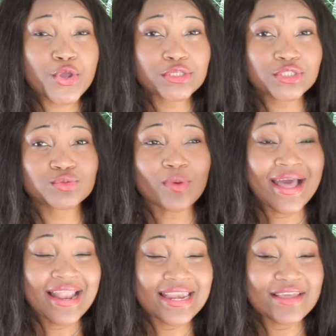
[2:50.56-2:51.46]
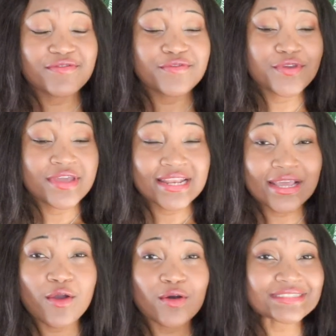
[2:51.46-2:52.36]
Que ce soit les feuilles,
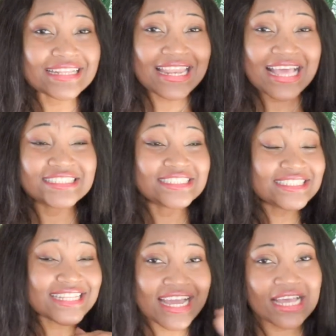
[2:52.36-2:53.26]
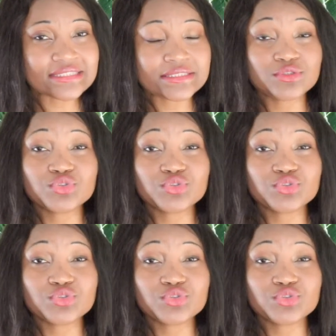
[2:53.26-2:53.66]
l'écorce, la tige, les racines,